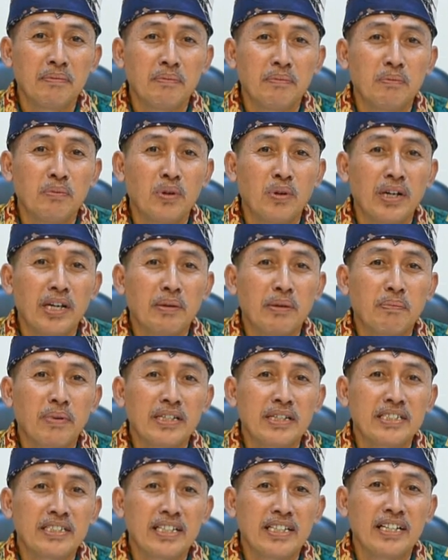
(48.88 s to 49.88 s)
mulai
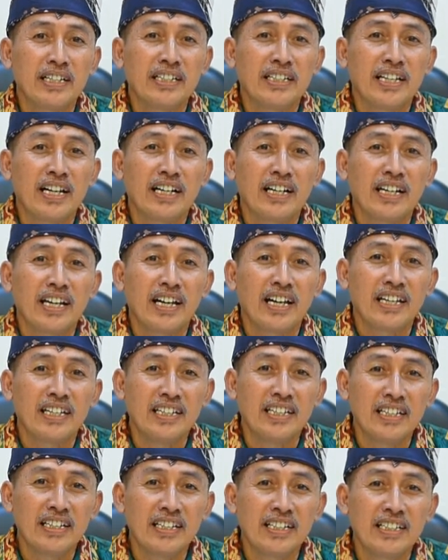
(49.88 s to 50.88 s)
pasien yang
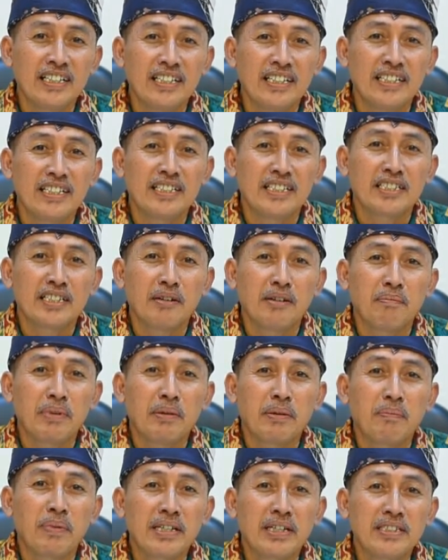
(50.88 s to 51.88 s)
lahir
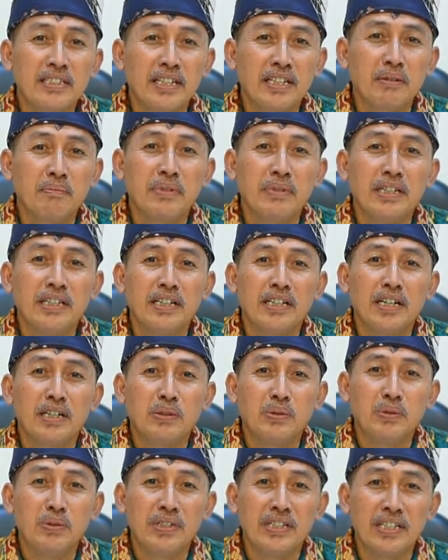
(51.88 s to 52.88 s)
sampai pasien
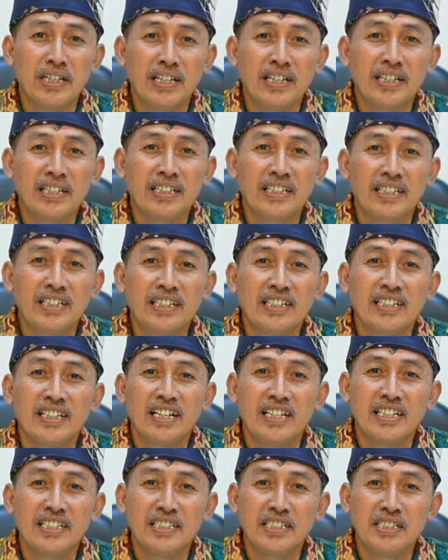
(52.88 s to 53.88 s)
meninggal dunia
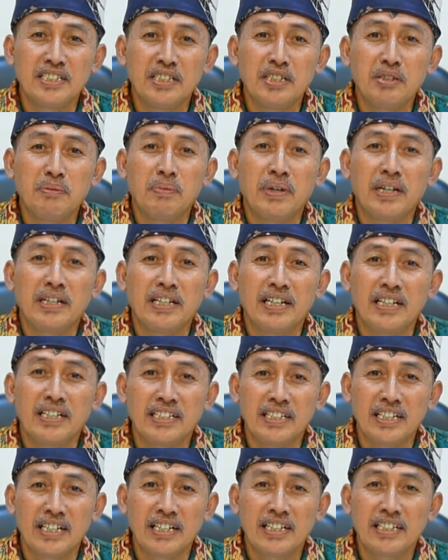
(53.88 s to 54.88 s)
dari sisi
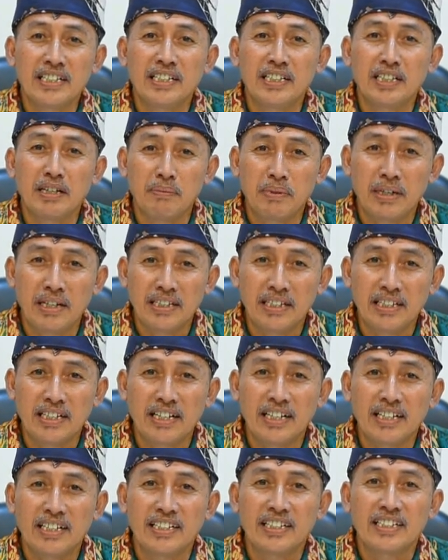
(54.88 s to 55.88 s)
ibadahnya kita
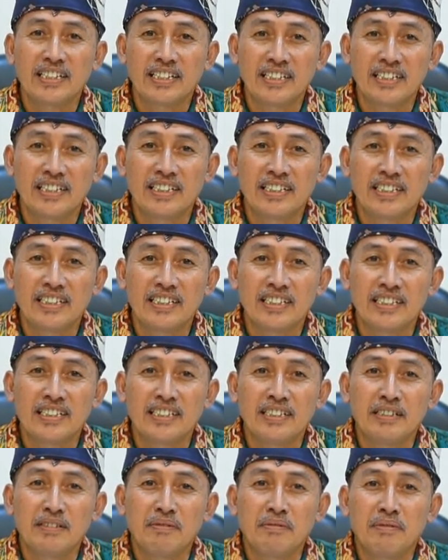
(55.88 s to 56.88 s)
perhatikan.
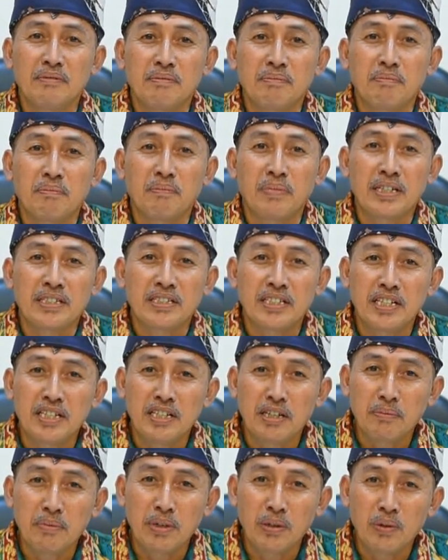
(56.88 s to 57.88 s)

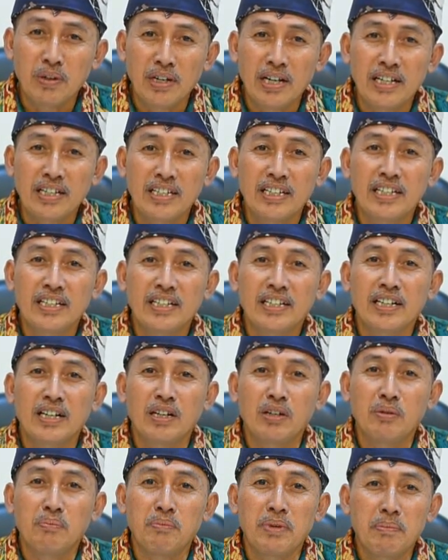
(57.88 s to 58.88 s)
Pasien yang baru lahir,
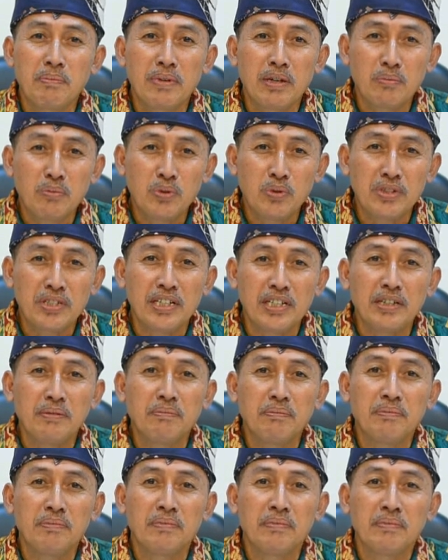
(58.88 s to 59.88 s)
kalau memang
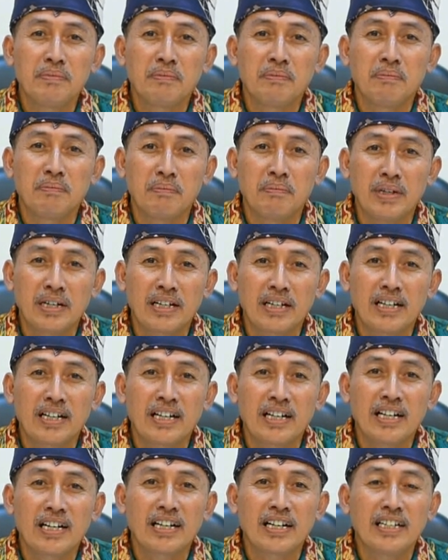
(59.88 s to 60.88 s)
Muslim,
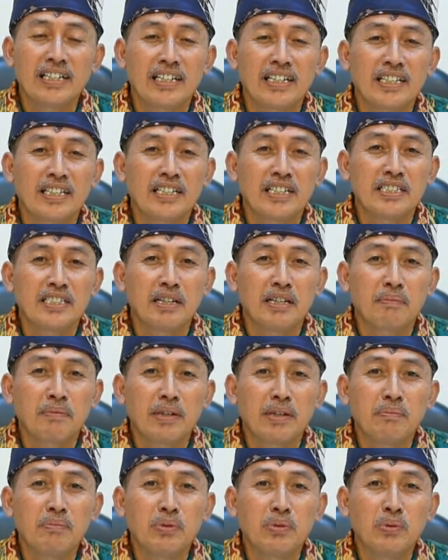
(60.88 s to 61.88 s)
maka akan kita
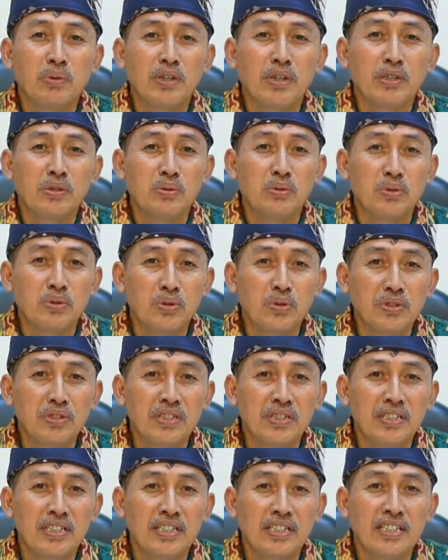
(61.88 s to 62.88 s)
siapkan petugas
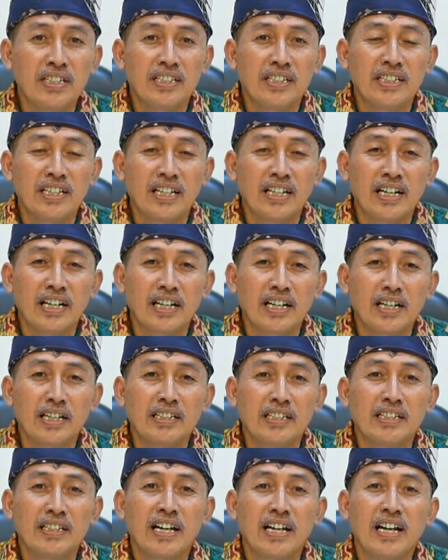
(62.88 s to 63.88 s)
khusus yang
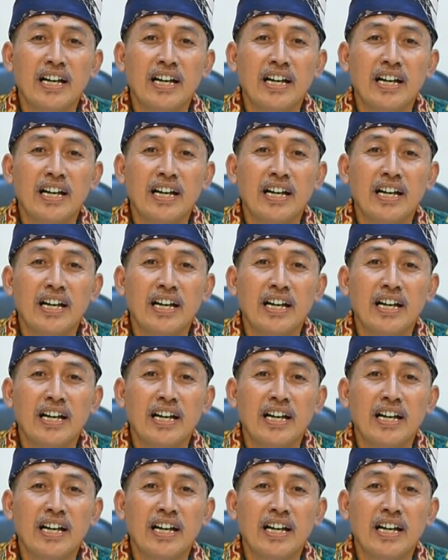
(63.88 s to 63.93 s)
akan